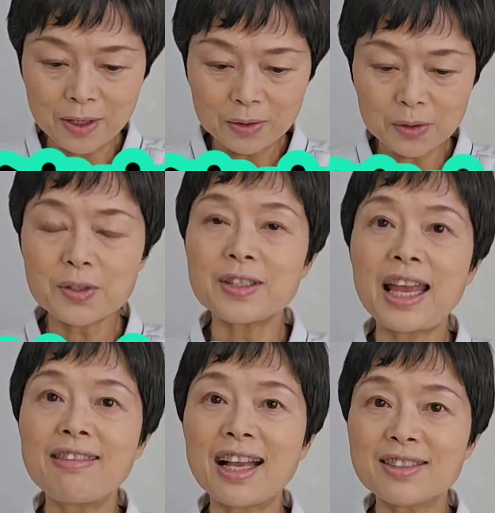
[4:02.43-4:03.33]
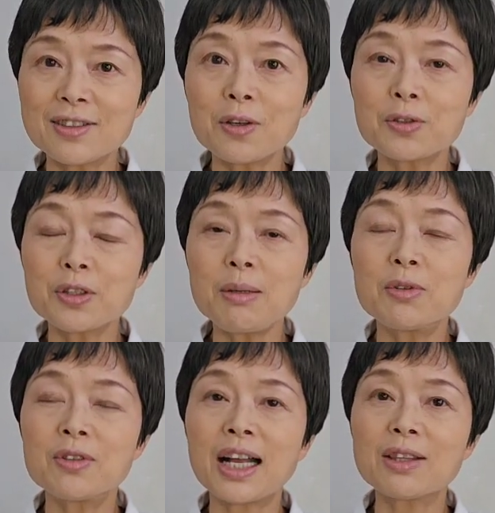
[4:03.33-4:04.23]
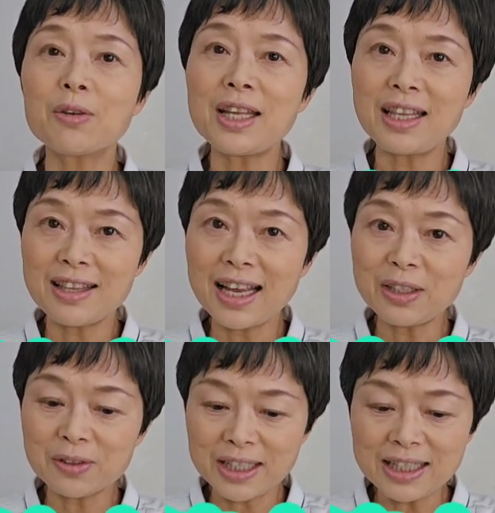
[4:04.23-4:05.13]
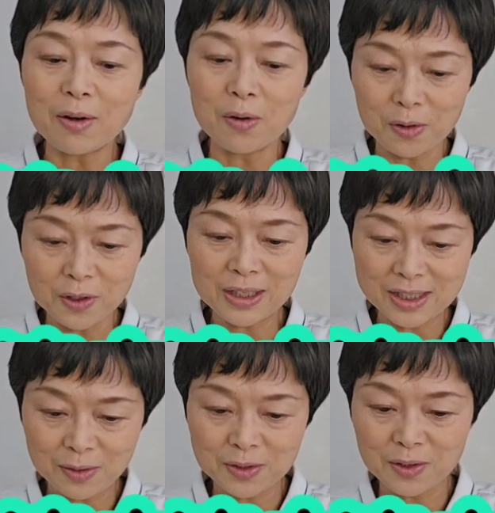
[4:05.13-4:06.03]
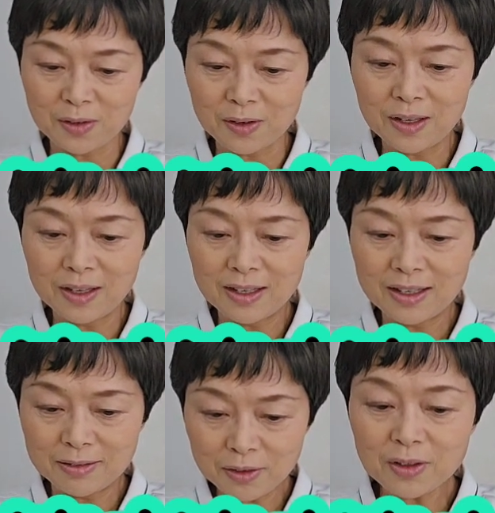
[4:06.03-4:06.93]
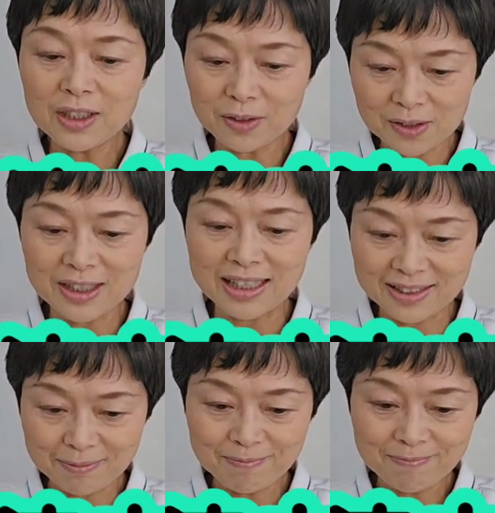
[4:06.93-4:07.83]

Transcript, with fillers: 突然夏の水分が取れてない時に起こるような症状の一つです。